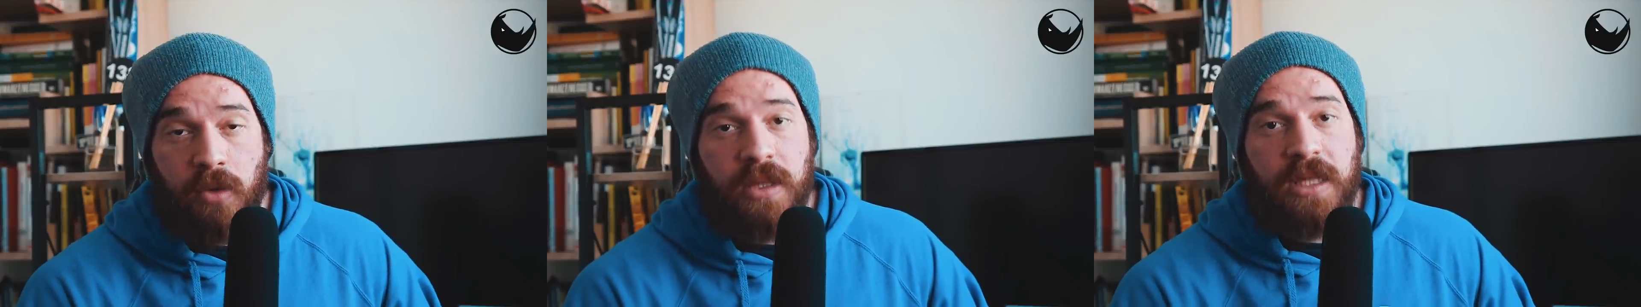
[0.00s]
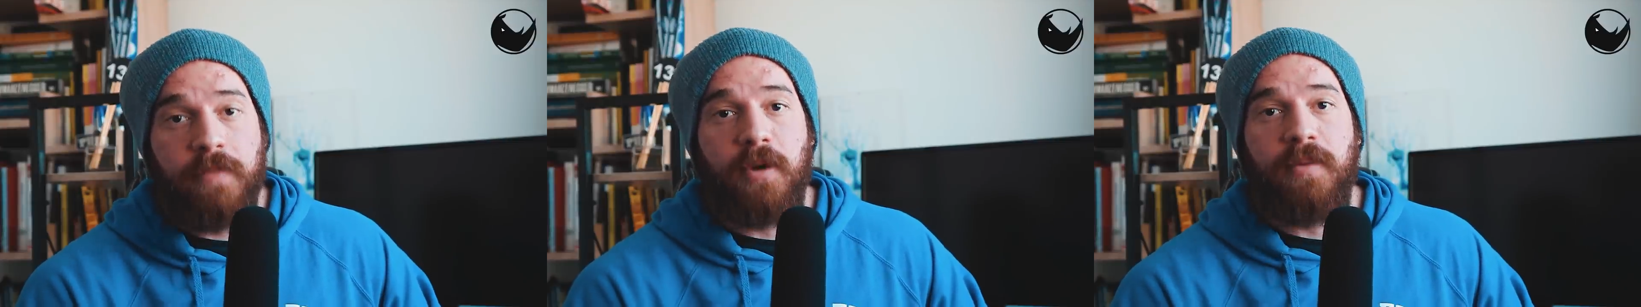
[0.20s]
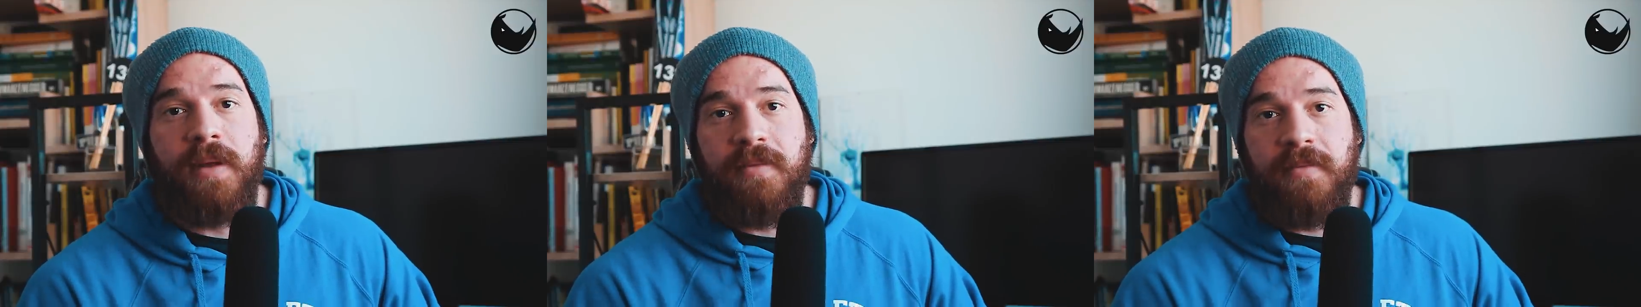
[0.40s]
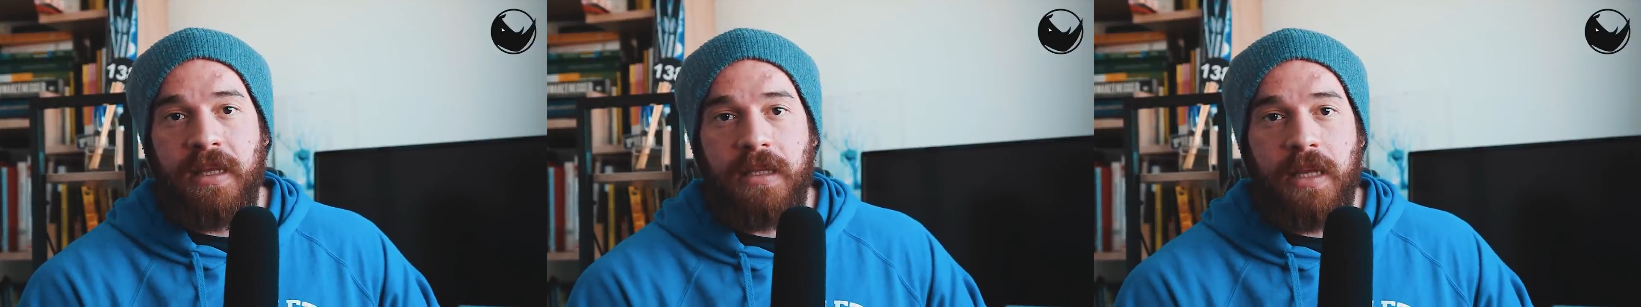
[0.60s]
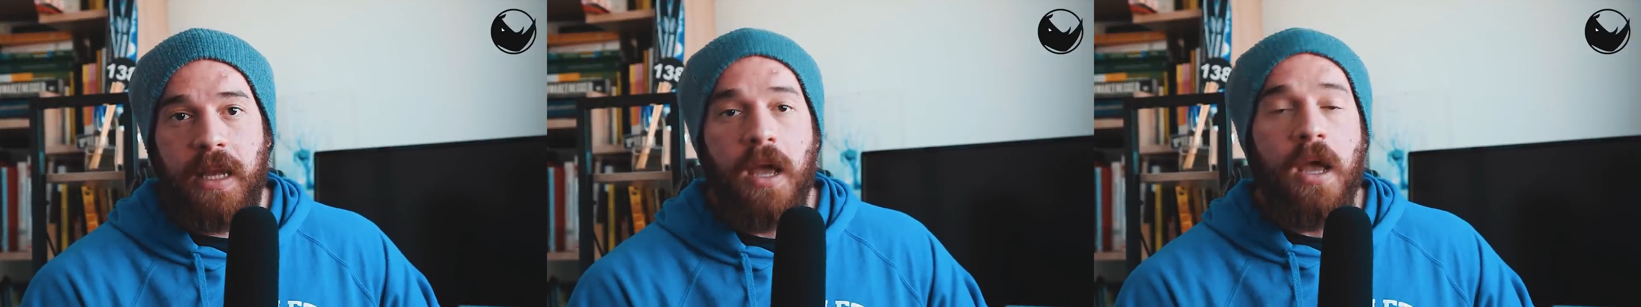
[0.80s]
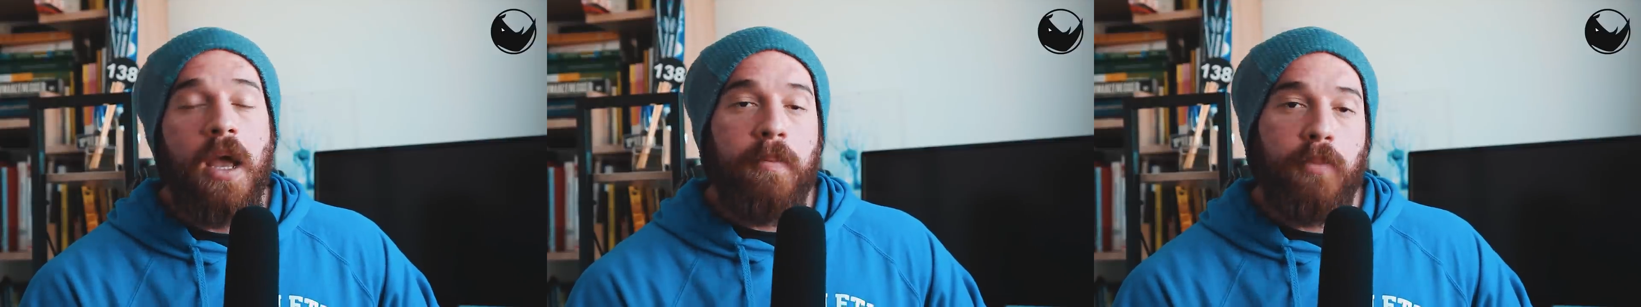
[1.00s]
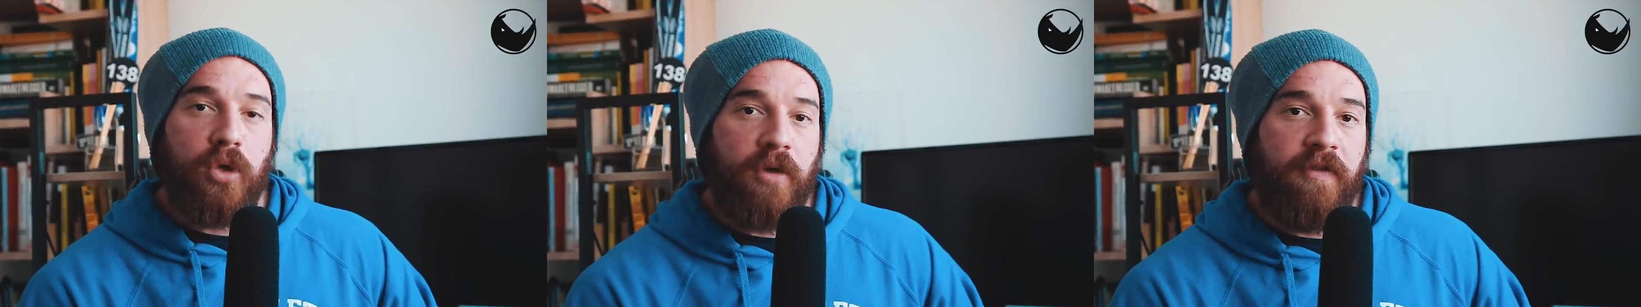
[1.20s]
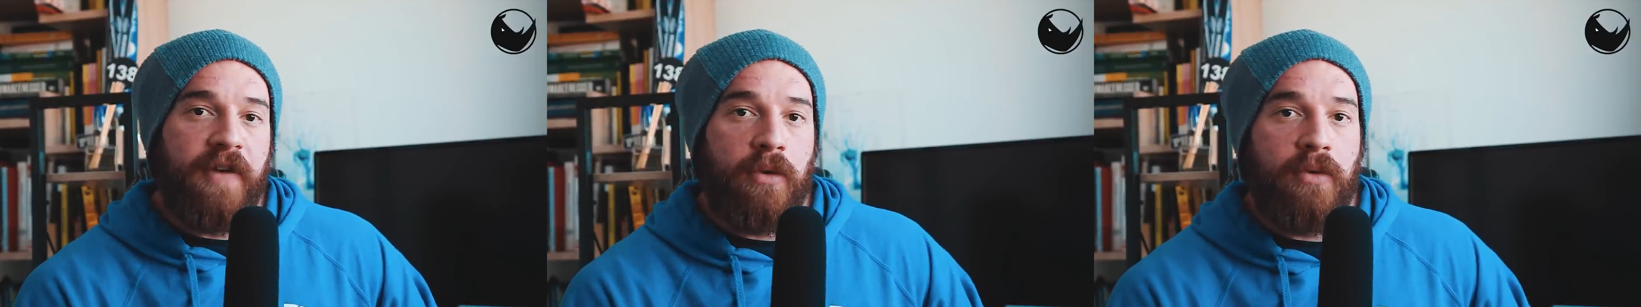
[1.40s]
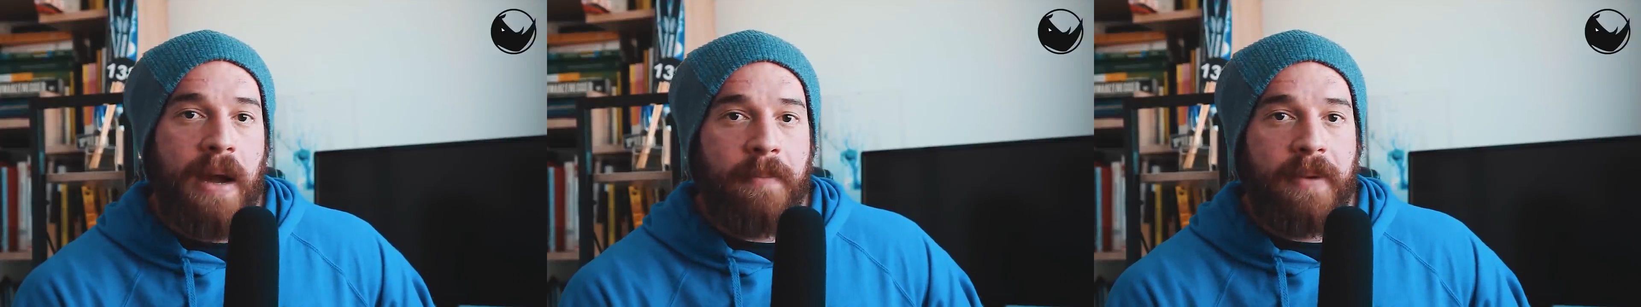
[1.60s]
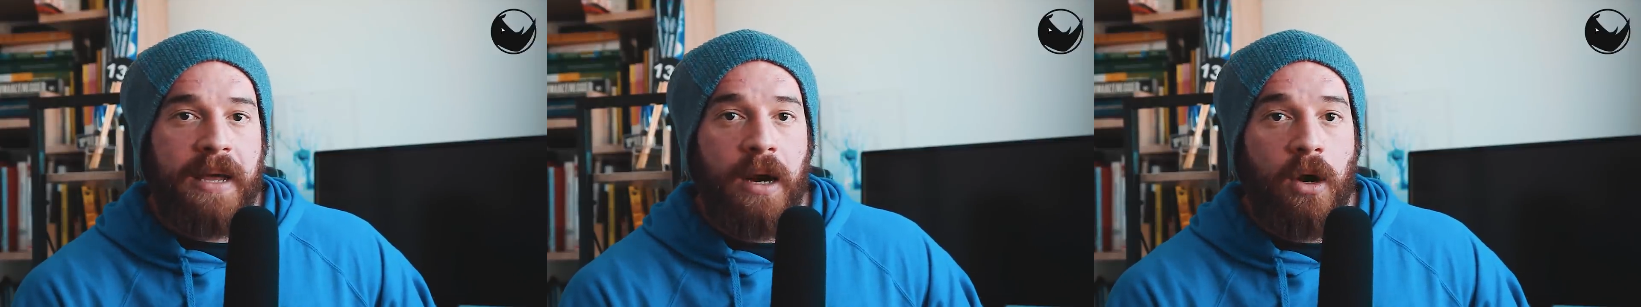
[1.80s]
quindi probabilmente potrò fare un
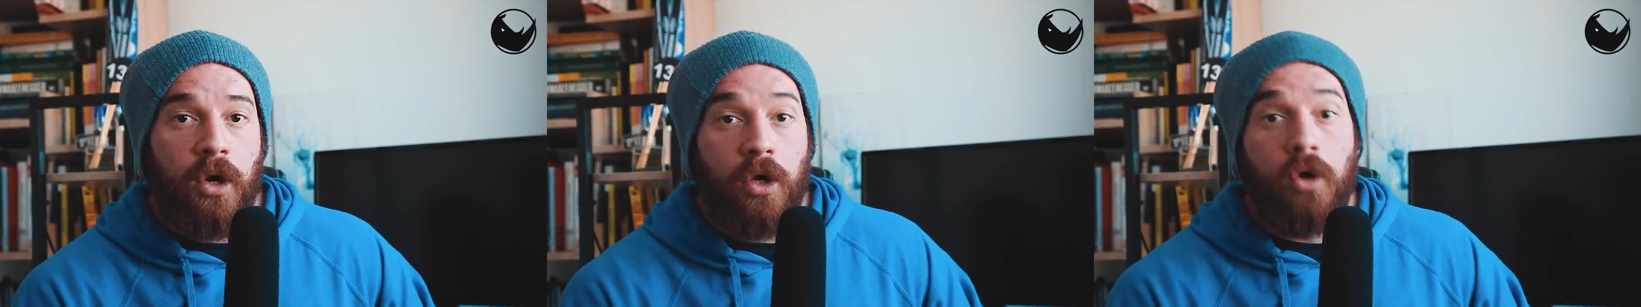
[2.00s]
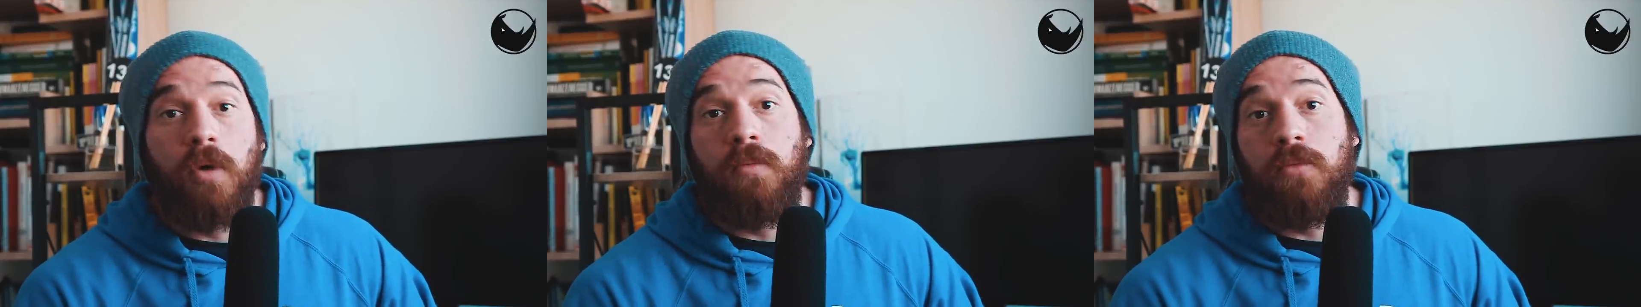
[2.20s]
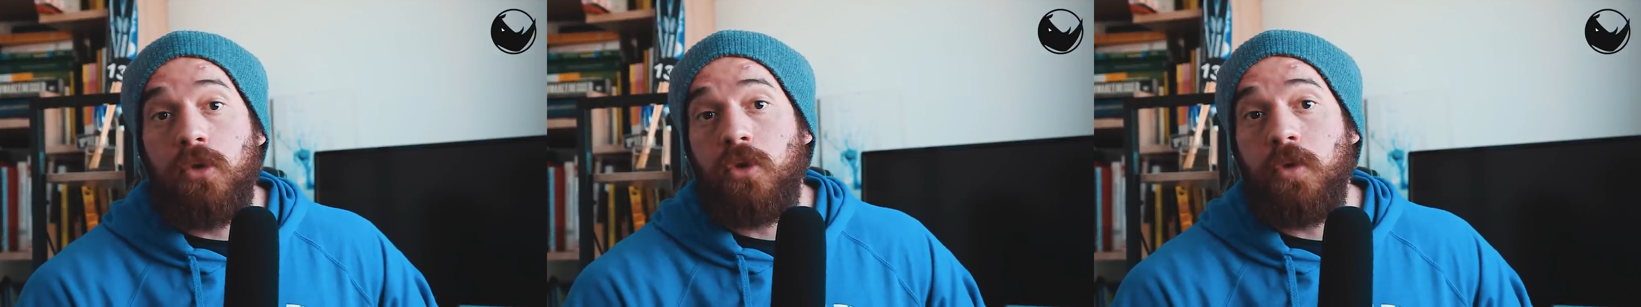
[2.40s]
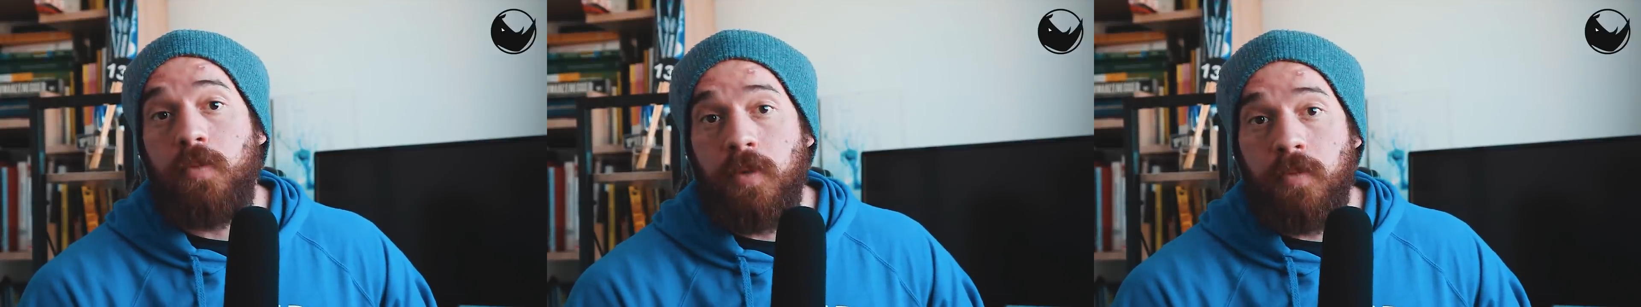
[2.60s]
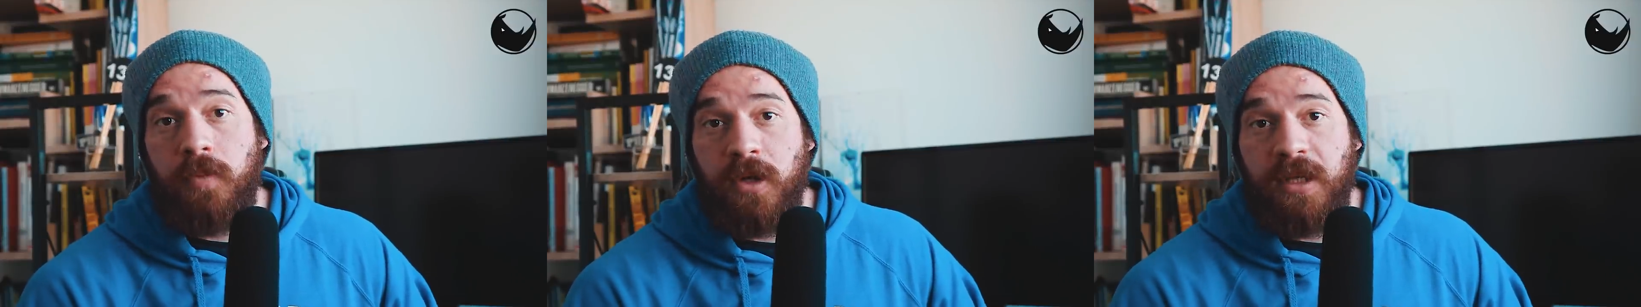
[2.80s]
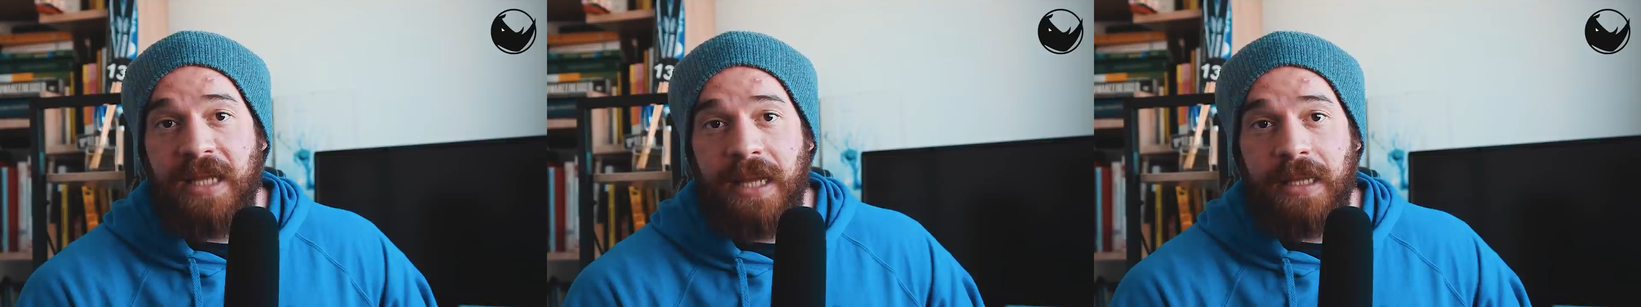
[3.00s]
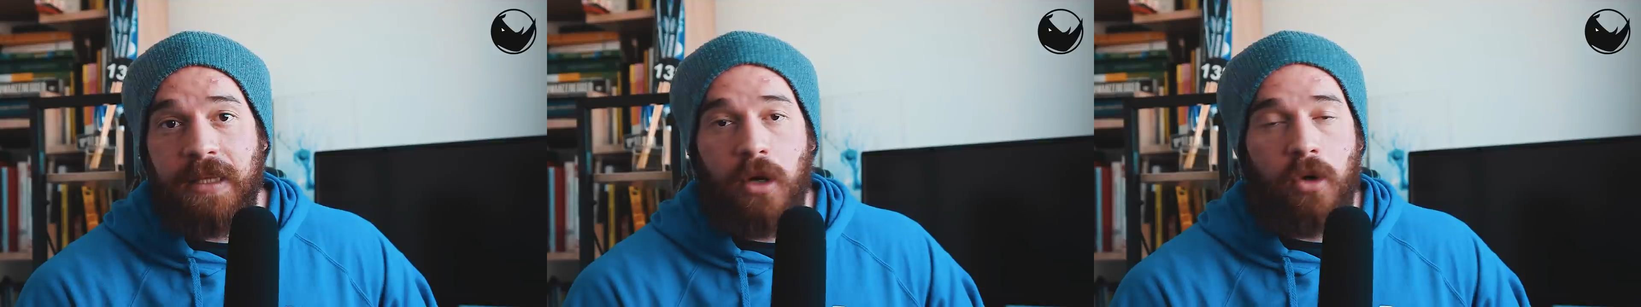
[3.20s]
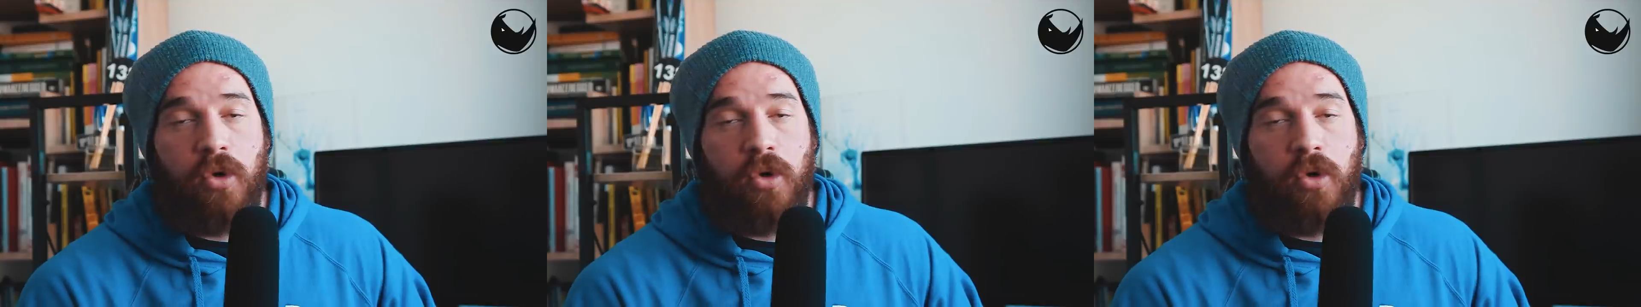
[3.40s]
up calorico molto più importante,